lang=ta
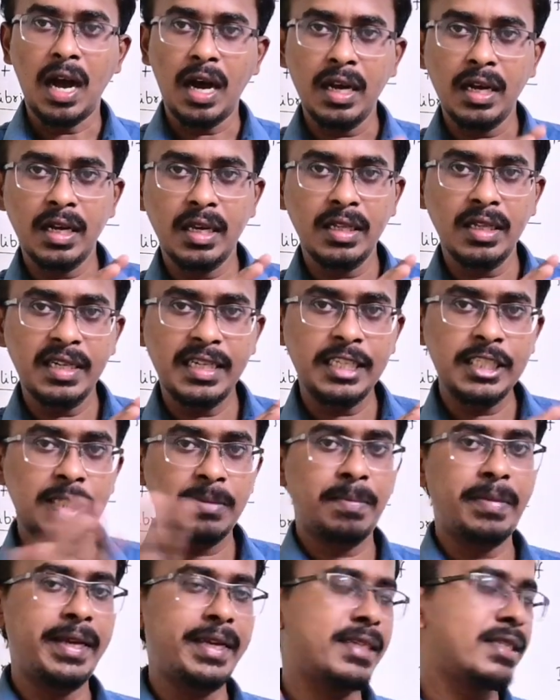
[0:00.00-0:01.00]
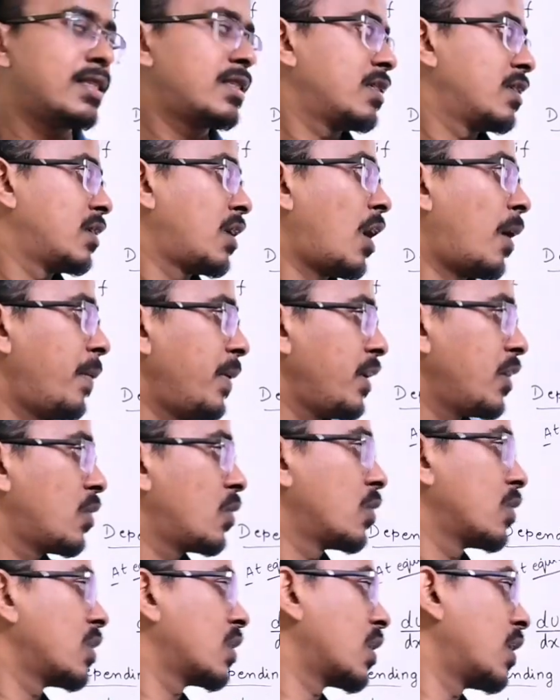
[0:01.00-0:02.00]
அங்கேருந்து டிஸ்பிளேஸ்ட் அப்படின்னு
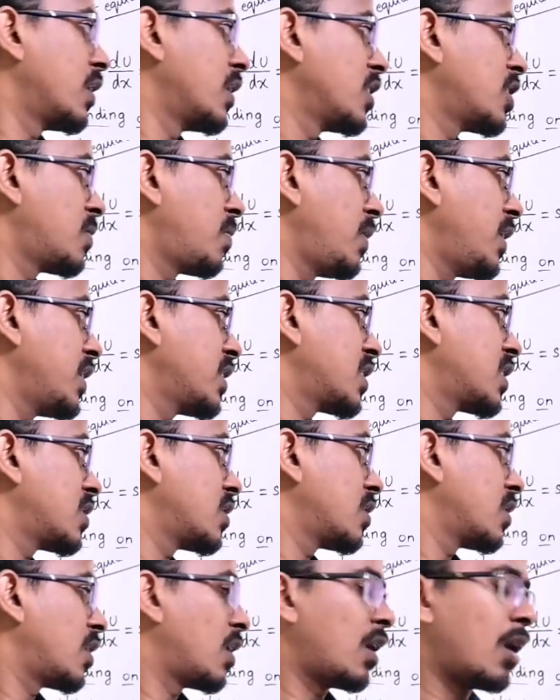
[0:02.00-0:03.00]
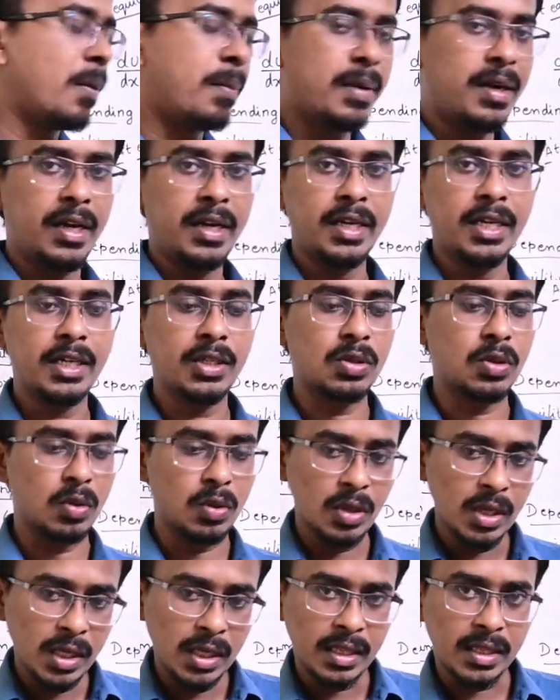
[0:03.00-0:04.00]
கொடுத்துருக்கான் டிஸ்பிளேஸ்ட் அப்படின்னா என்ன
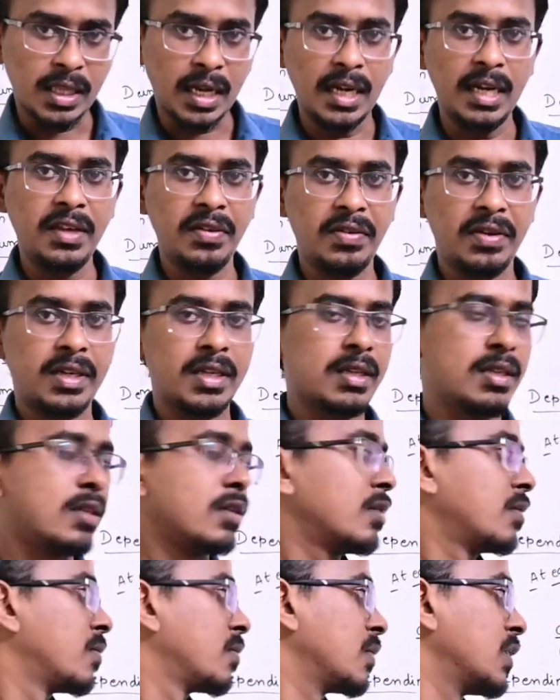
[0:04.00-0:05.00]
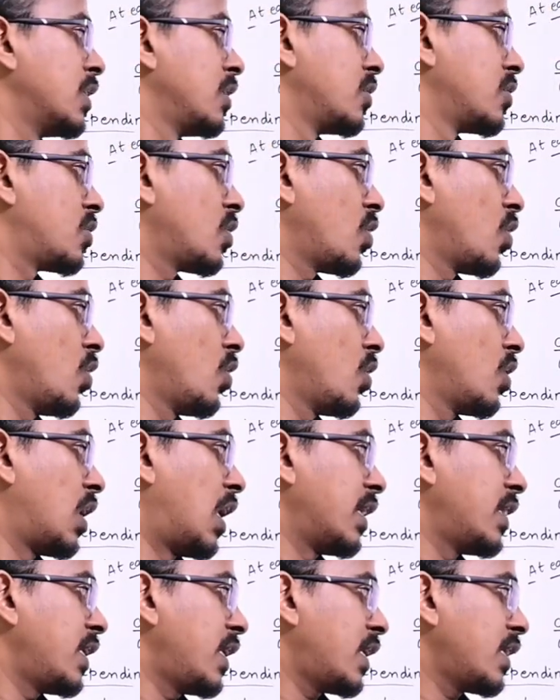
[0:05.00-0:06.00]
அர்த்தம் தள்ளி விடுறது ஸோ
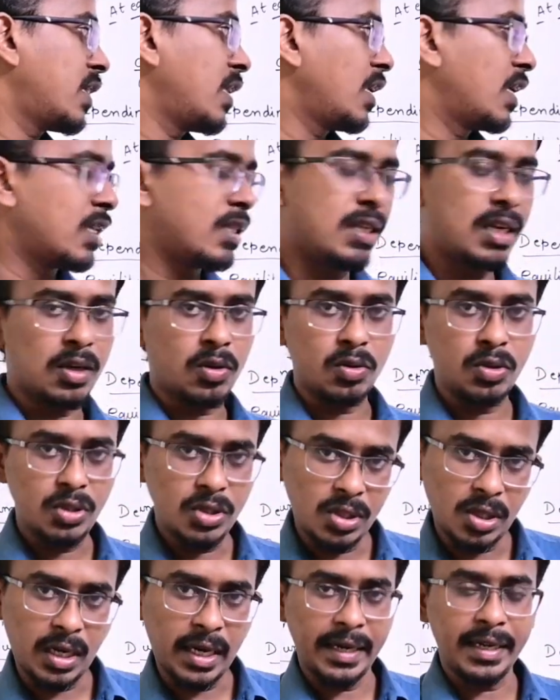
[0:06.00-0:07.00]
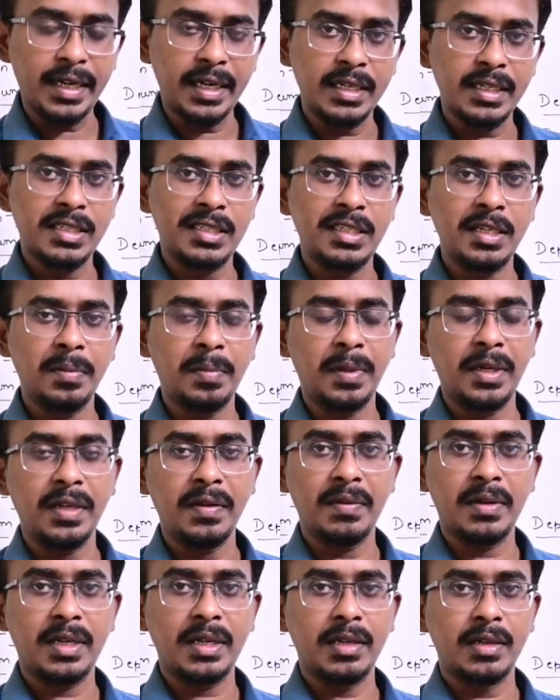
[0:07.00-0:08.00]
அந்த இடத்துல இருந்து நான் கொஞ்சம் லைட்டாக டிஸ்டர்ப் பண்ணி
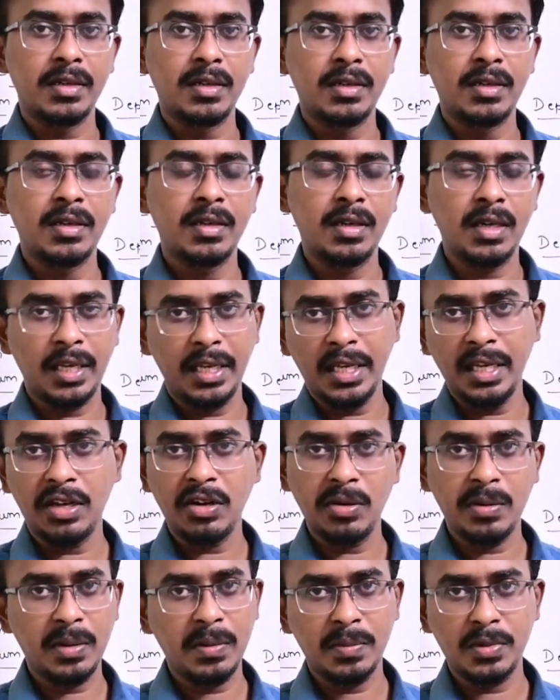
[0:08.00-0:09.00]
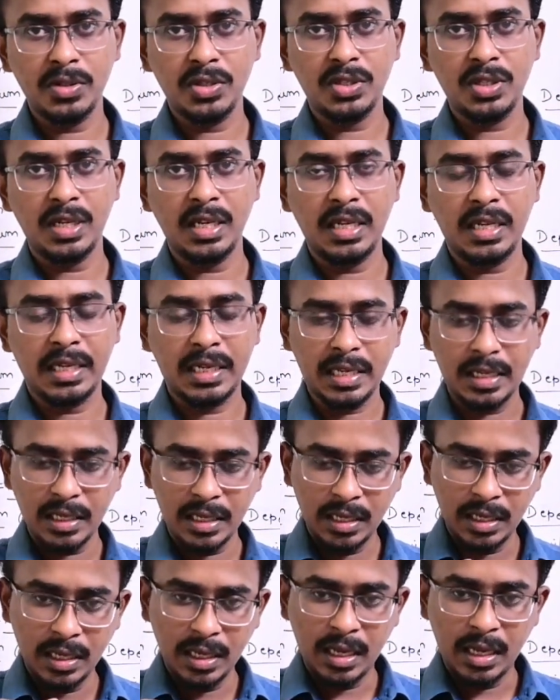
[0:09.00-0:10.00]
விடுறேன் நான் ஈக்குவலான பொசிஷனில் இருக்கேன்
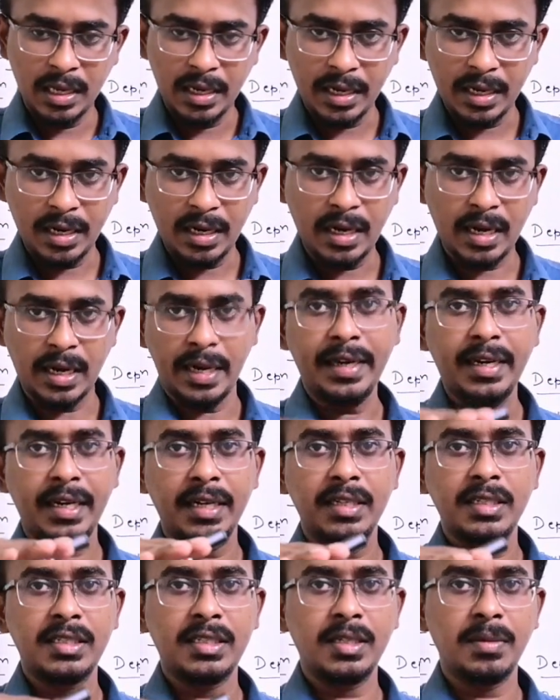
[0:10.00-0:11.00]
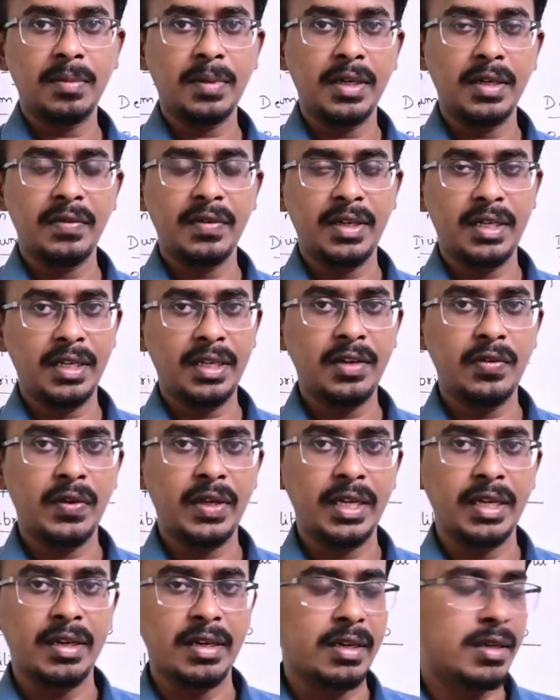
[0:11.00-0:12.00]
என்னை நான் லைட்டாக டிஸ்டர்ப் பண்ணி விட்டிங்கன்னு
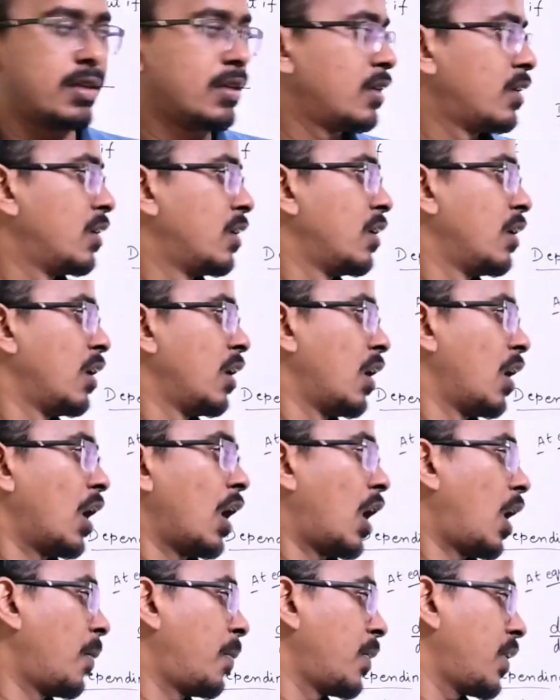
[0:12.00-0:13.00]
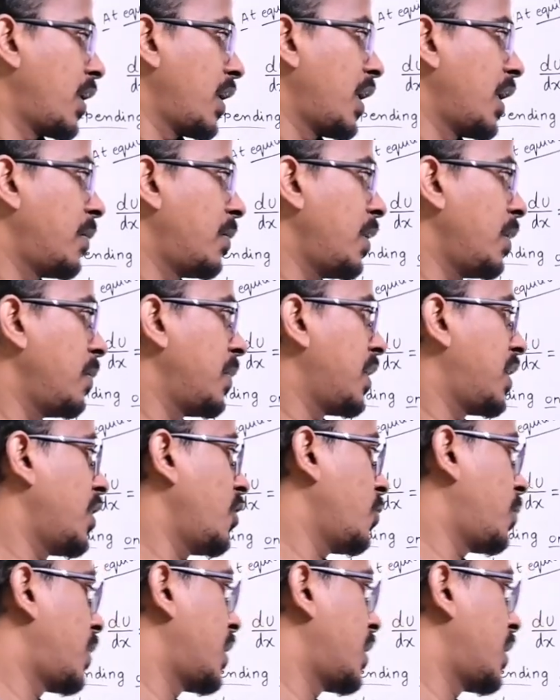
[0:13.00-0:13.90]
வைங்க என்ன அப்போ நான் எப்படி பிஹேவ்